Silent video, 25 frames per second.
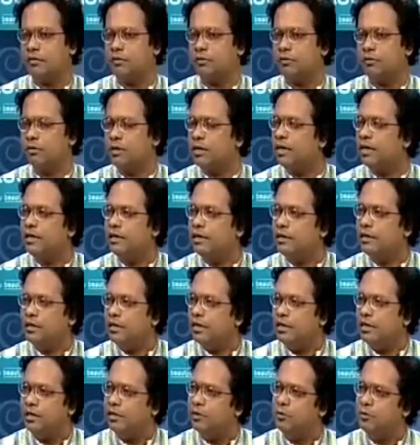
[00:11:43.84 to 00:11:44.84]
এটা
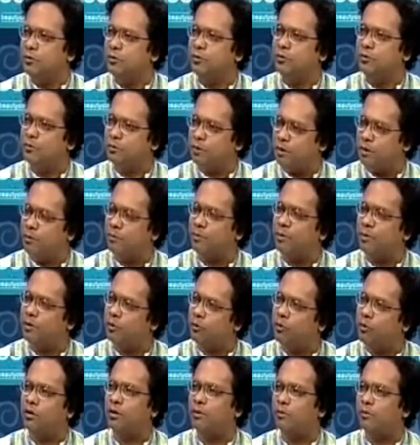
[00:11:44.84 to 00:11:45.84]
এটা এটা কোনো
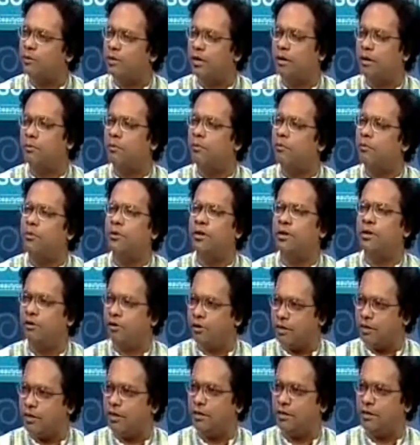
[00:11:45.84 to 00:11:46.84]
হ্যাম্পার করে বলে
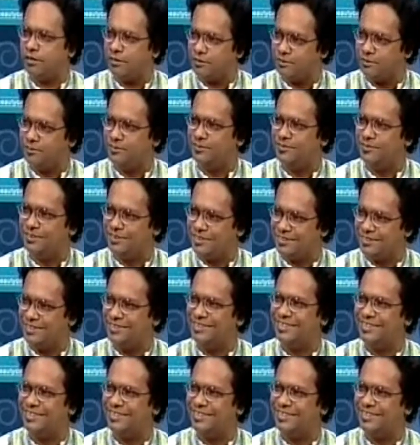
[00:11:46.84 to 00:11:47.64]
আমার মনে হয় না